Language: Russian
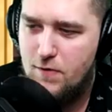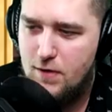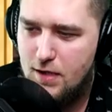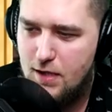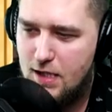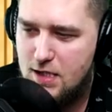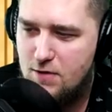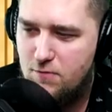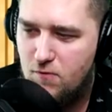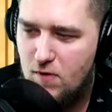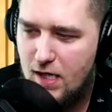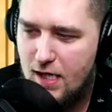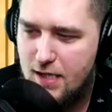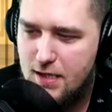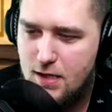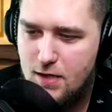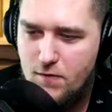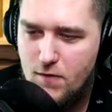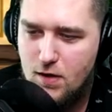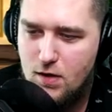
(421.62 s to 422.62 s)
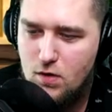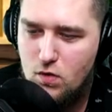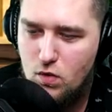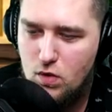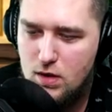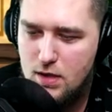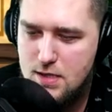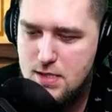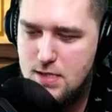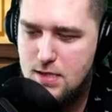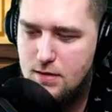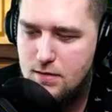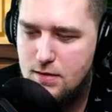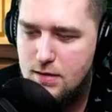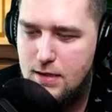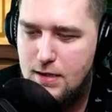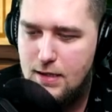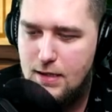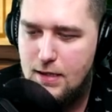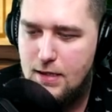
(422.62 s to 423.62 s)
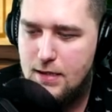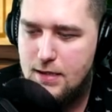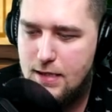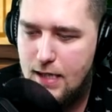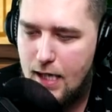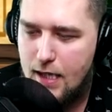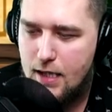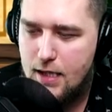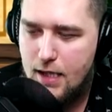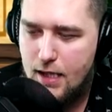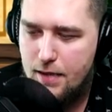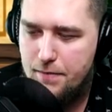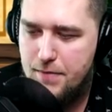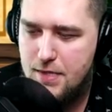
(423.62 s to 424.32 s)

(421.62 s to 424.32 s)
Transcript: отвратного голоса. Так, э, мы